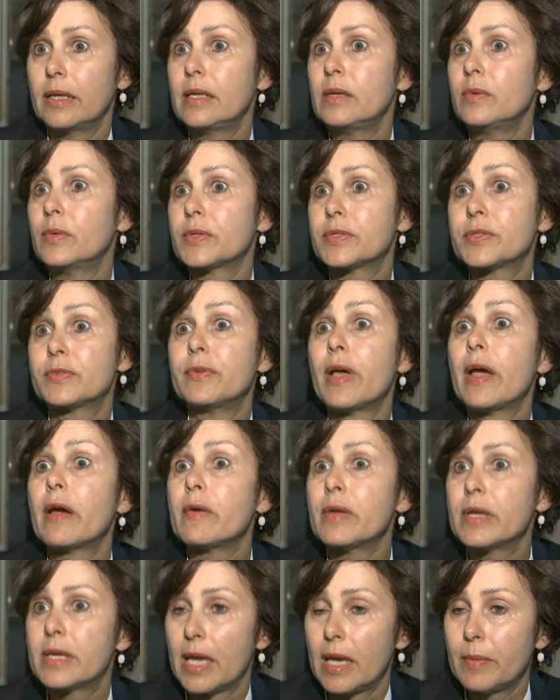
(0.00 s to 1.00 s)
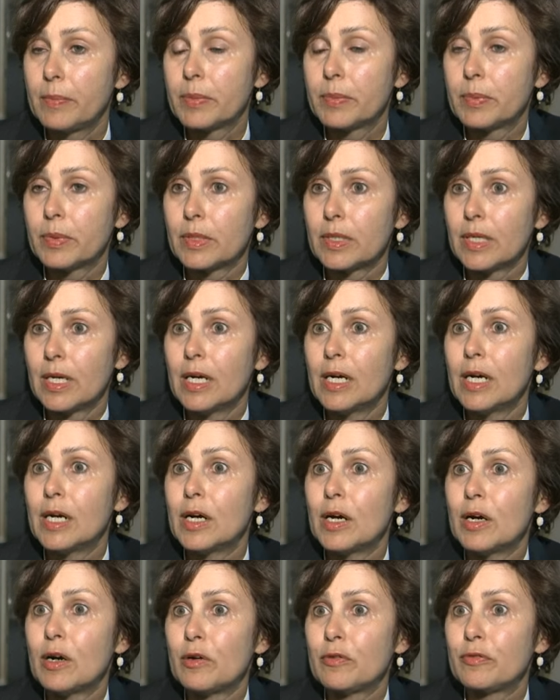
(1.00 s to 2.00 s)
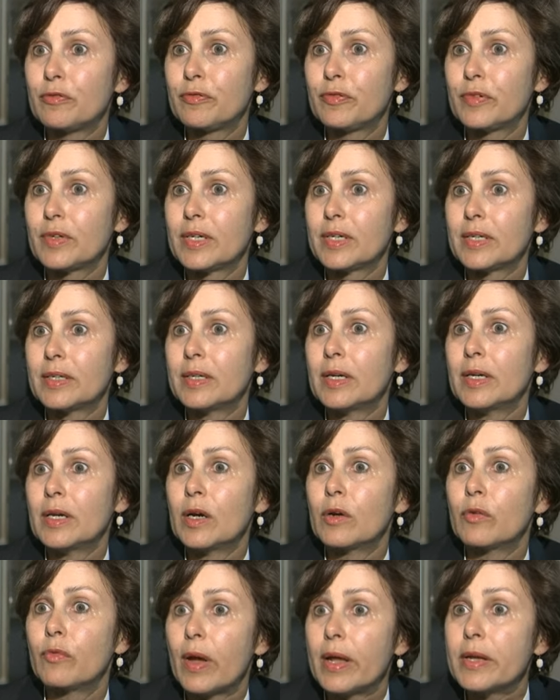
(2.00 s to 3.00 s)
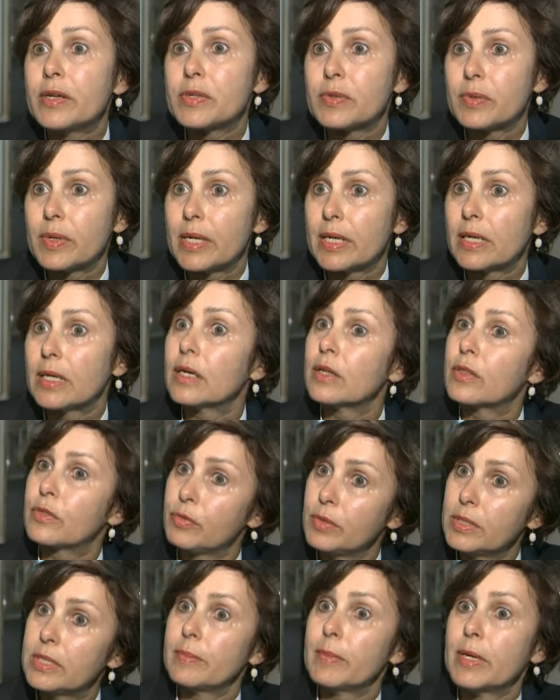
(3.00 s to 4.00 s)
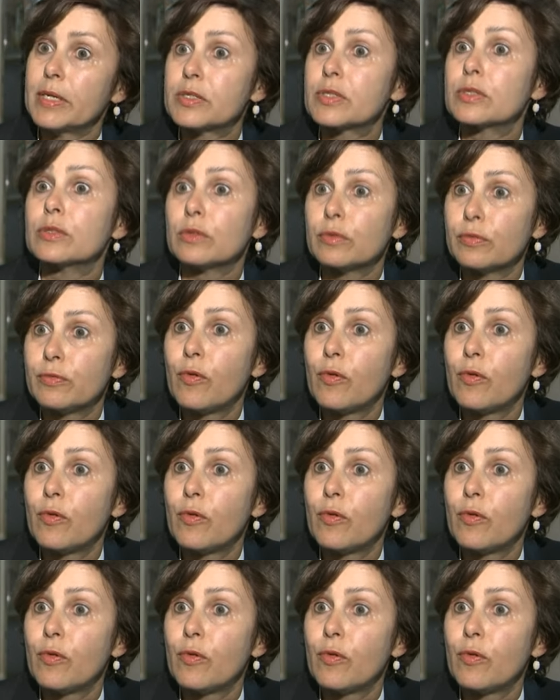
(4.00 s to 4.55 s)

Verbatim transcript: And he was very capable of uh, rendering a three-dimensional